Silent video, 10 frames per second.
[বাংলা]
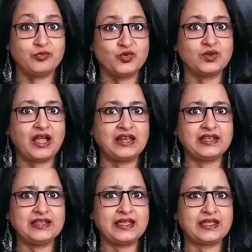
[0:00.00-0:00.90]
এবং
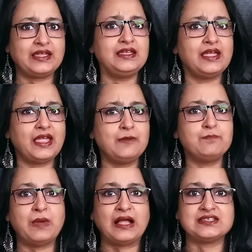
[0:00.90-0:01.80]
কালকে থেকেই এই
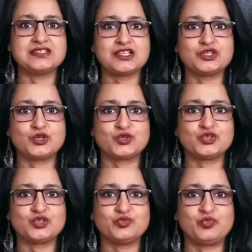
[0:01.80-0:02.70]
পাঁচটা ছোট
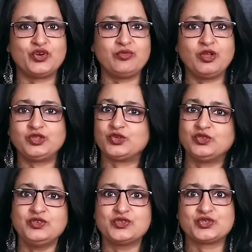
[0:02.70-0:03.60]
ছোট
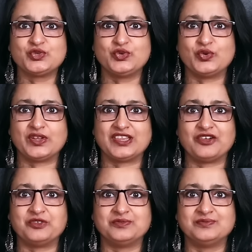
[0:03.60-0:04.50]
পরিবর্তন শুরু করে দাও